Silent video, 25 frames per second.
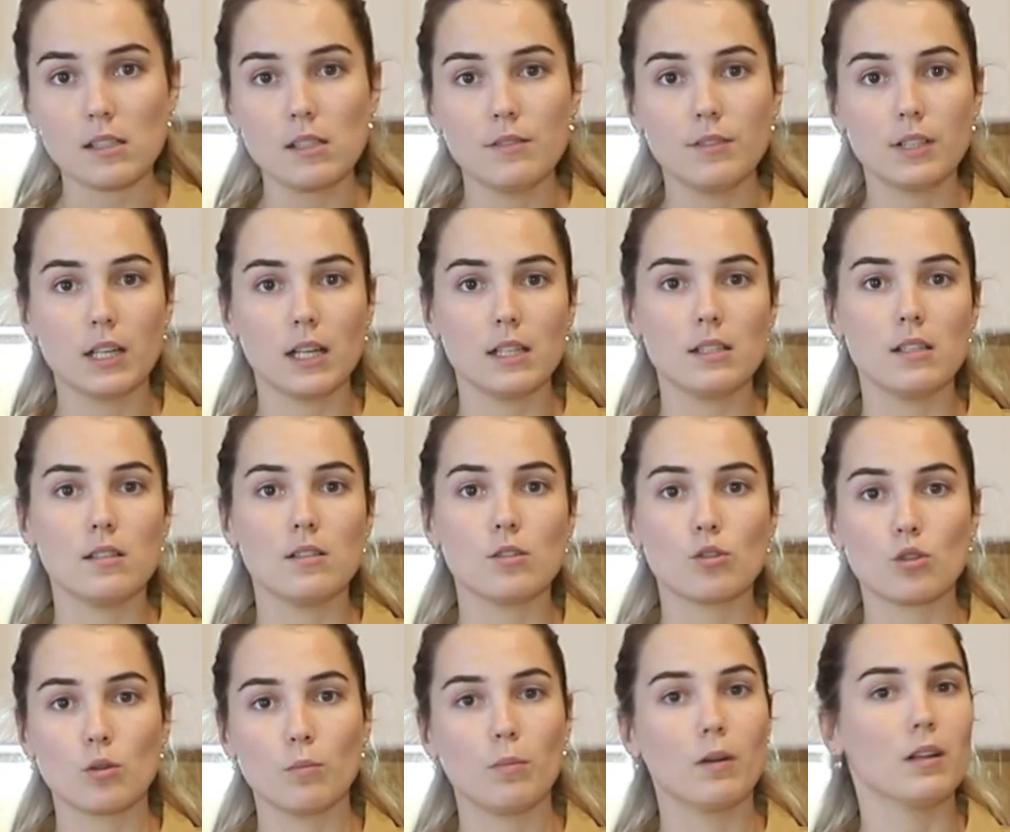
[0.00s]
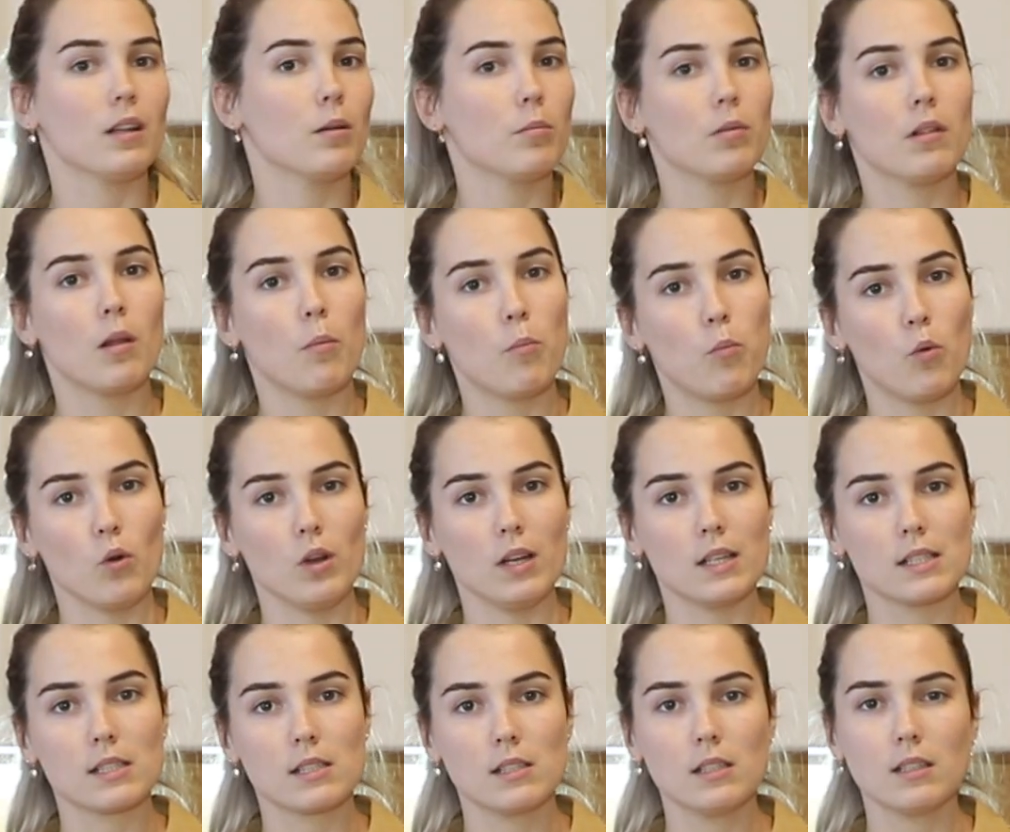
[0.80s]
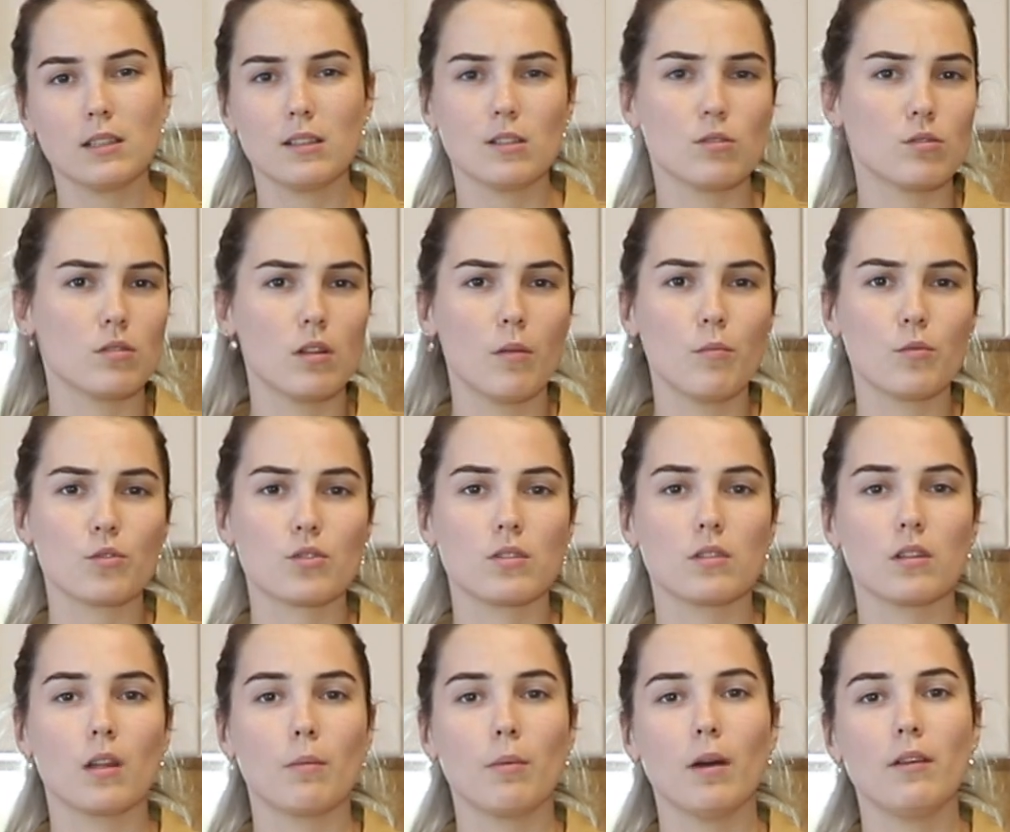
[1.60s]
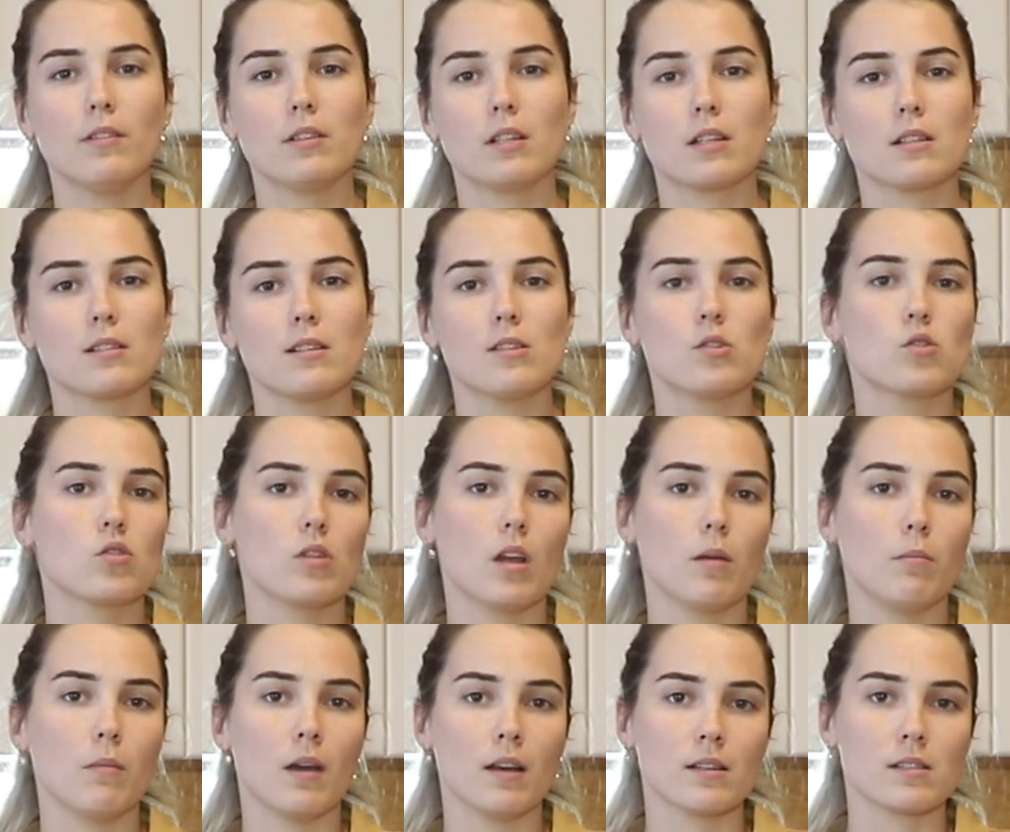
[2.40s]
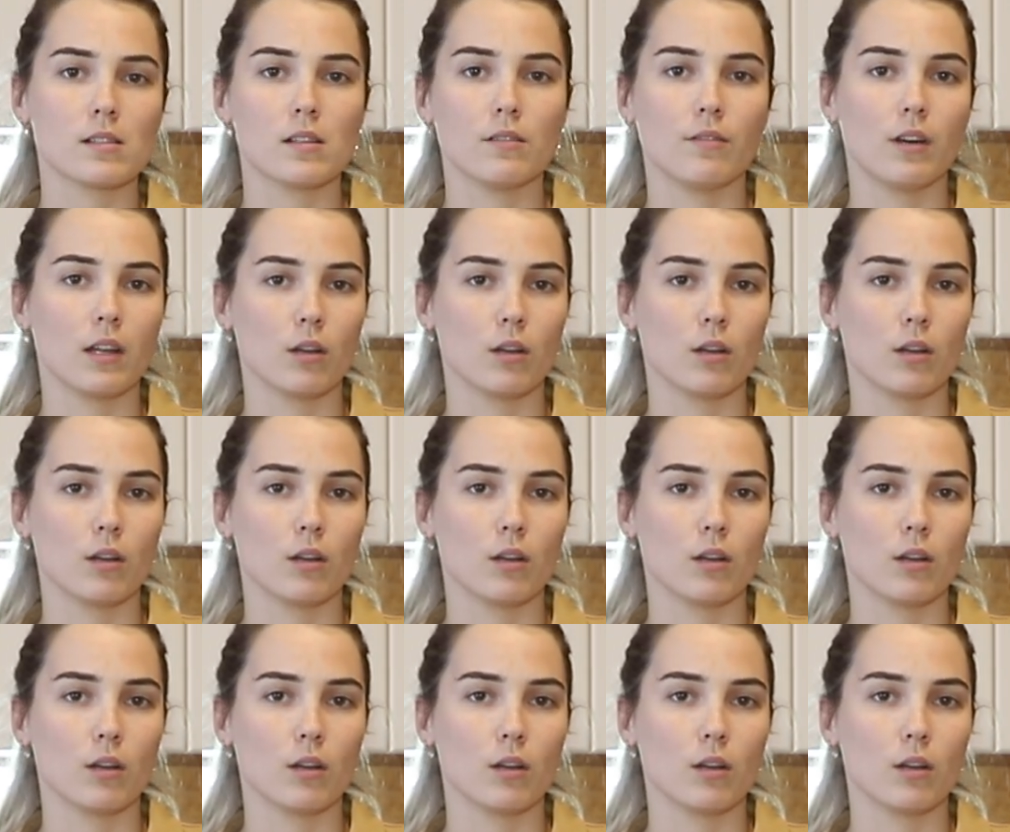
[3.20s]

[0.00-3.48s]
если вы хотите, чтобы она была более сытной, сюда можно добавить различное мясо,